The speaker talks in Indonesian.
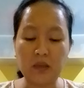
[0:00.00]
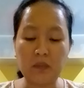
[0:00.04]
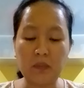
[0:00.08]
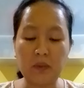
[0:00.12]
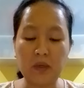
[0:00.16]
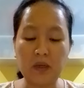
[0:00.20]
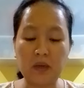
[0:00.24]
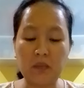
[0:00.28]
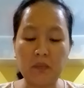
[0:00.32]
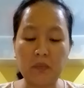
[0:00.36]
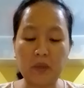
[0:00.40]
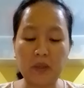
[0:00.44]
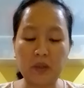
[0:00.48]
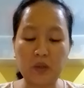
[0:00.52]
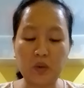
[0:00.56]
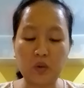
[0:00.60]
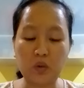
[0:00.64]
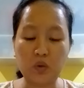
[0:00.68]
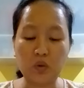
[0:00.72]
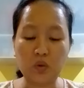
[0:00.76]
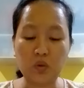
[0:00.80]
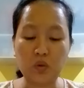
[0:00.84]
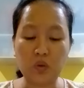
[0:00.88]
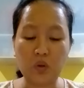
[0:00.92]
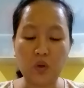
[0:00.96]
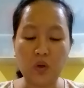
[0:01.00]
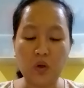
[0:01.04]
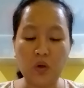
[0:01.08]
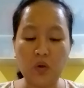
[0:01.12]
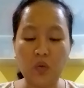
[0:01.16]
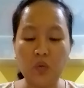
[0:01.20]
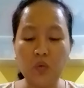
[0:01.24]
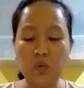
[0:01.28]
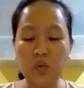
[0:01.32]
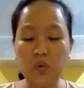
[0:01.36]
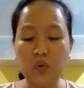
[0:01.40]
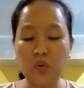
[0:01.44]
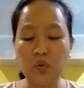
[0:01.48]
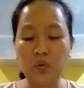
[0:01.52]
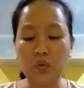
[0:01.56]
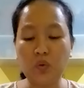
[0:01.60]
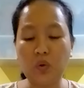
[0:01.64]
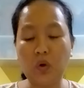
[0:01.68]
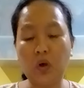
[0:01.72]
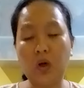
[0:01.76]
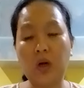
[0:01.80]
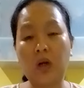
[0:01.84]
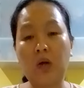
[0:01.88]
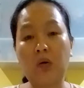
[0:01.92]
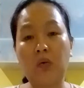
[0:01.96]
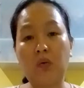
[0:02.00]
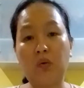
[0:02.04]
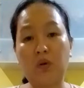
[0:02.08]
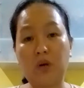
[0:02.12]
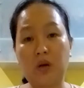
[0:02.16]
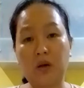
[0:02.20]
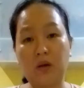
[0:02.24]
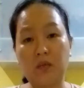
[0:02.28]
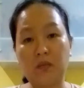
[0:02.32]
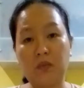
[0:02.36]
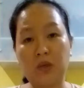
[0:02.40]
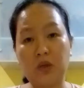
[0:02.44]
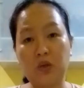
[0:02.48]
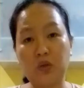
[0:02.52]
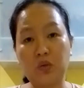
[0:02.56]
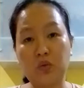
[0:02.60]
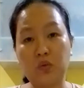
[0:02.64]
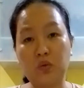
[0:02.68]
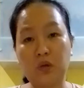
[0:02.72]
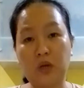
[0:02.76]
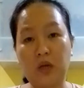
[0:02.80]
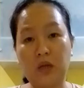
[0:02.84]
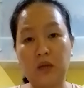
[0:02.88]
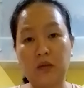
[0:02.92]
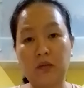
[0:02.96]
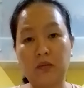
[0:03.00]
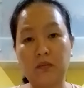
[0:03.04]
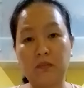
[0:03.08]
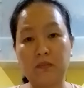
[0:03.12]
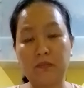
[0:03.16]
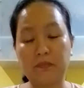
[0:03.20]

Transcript: kepada Petrus untuk orang-orang bersunat.